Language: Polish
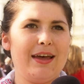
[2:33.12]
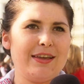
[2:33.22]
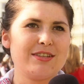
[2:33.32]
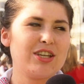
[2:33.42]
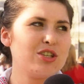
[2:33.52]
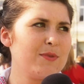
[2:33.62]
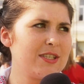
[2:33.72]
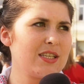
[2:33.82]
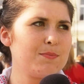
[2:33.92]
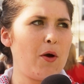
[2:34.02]
Jesteśmy
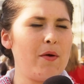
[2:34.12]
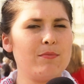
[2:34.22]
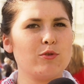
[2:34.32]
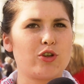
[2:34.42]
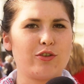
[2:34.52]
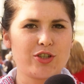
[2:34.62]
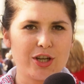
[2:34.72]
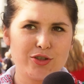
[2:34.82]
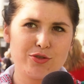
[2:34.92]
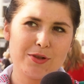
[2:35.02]
zespołem już od
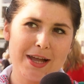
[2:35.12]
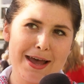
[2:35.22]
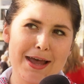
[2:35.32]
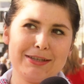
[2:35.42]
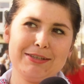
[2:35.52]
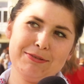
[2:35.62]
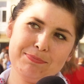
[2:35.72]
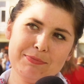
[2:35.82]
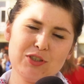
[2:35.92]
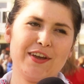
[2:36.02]
6 lat.
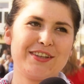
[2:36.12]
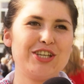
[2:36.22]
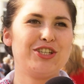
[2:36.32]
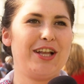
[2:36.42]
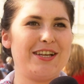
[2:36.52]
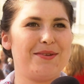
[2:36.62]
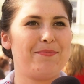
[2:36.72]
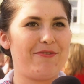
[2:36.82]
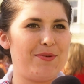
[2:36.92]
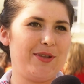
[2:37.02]
Świetnie się razem
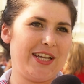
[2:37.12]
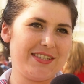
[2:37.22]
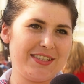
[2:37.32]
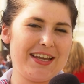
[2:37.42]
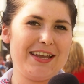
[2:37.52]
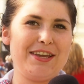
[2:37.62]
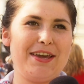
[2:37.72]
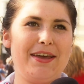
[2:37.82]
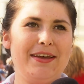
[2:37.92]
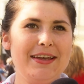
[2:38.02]
bawimy na
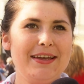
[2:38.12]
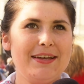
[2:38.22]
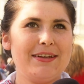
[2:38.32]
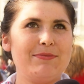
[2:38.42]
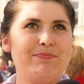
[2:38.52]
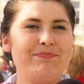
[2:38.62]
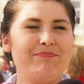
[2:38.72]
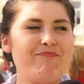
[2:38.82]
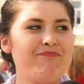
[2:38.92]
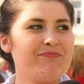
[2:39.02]
scenie. Mm.